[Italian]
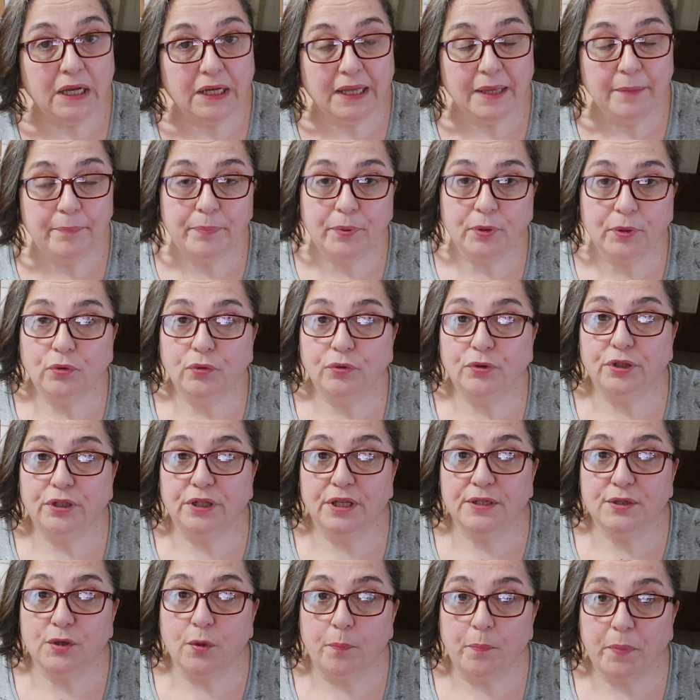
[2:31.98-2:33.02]
che prodotti
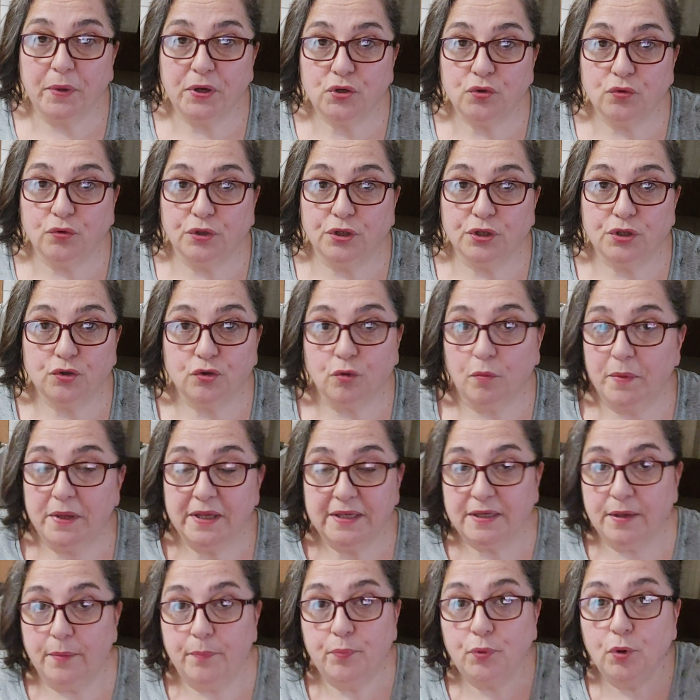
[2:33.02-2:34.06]
ti sono piaciuti questo
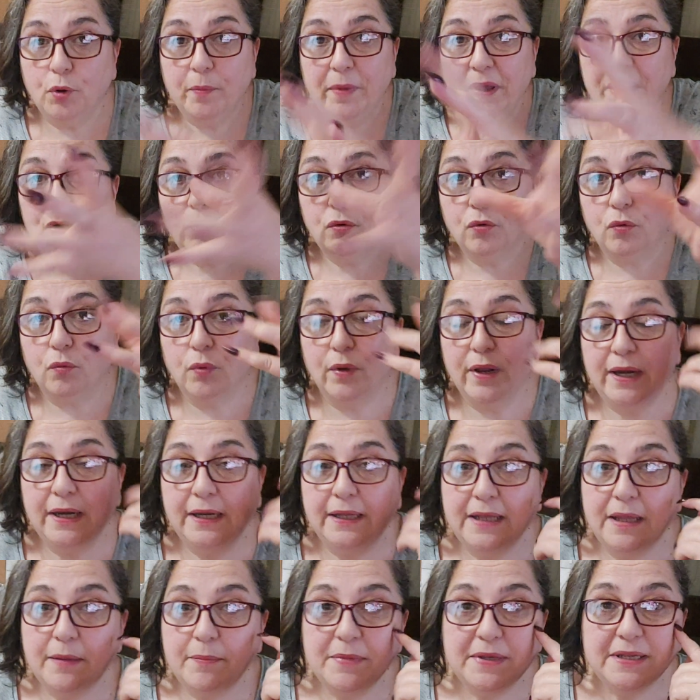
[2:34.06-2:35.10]
mese? Più o meno
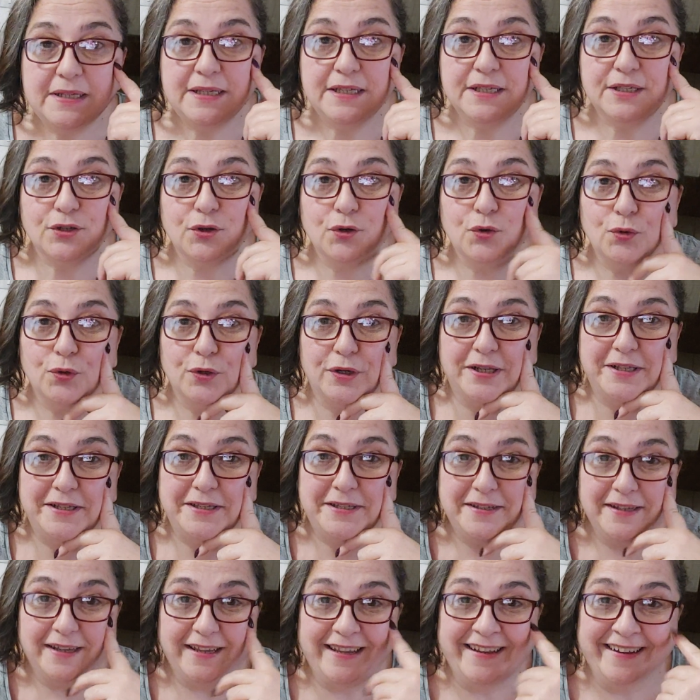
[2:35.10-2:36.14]
quelli dei mesi
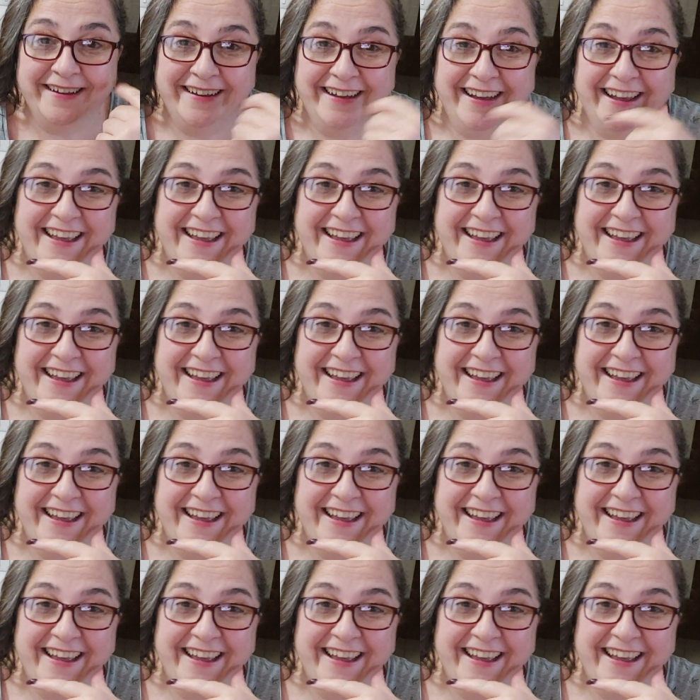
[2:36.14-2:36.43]
scorsi.